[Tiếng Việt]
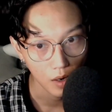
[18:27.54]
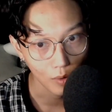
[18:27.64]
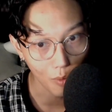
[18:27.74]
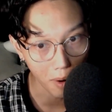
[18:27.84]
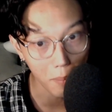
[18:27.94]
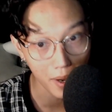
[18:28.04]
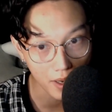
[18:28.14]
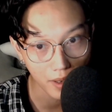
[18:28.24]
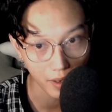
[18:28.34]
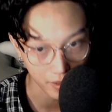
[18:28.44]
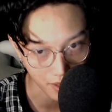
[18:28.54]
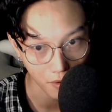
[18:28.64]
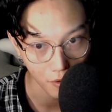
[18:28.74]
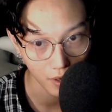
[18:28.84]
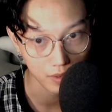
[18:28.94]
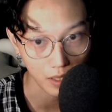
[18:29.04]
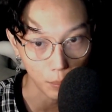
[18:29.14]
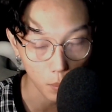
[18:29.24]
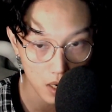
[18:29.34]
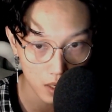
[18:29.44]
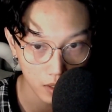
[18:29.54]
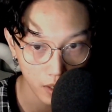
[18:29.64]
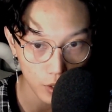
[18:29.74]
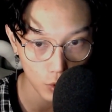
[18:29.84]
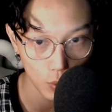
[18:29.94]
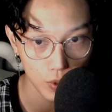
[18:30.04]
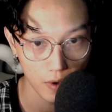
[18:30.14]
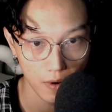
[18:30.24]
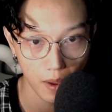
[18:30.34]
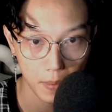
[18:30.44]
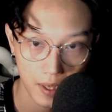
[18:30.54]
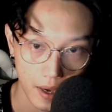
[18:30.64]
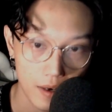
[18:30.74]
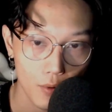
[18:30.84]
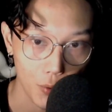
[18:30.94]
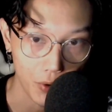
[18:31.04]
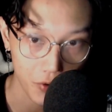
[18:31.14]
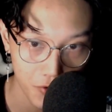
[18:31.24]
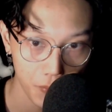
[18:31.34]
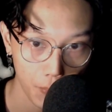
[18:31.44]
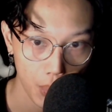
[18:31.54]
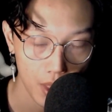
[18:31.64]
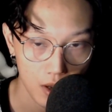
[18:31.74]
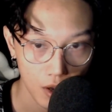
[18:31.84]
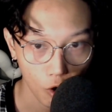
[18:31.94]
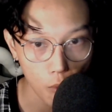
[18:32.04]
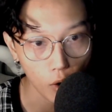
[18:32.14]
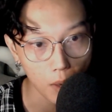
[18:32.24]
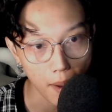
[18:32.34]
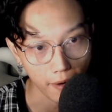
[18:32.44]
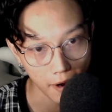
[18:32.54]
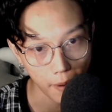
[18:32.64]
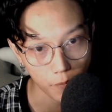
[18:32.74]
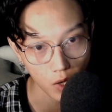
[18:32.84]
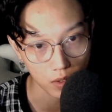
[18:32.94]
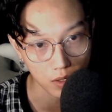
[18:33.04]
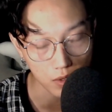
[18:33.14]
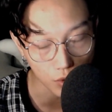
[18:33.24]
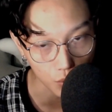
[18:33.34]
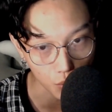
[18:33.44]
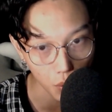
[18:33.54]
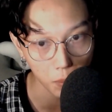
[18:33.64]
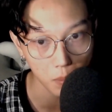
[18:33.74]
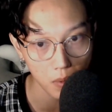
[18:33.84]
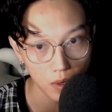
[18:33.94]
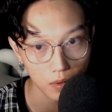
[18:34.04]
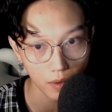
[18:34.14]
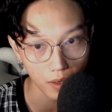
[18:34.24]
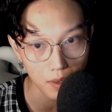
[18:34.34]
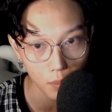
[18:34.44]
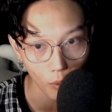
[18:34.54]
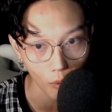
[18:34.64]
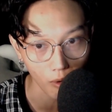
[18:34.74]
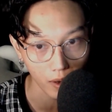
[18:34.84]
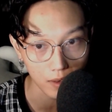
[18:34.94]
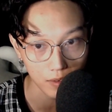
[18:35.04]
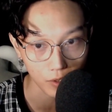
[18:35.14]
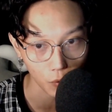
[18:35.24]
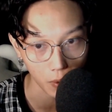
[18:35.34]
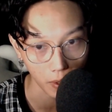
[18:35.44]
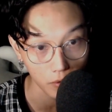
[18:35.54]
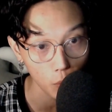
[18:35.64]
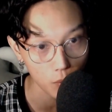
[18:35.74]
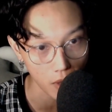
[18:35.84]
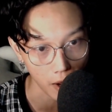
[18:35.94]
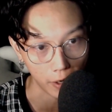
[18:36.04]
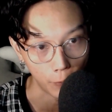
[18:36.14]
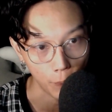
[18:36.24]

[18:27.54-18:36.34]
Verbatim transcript: Qua mấy cái ngày sau á, thì bên ký túc xá nam xảy ra chuyện trước. Có một cái bạn nam nha, thường xuyên mơ thấy một cái người con gái tóc dài.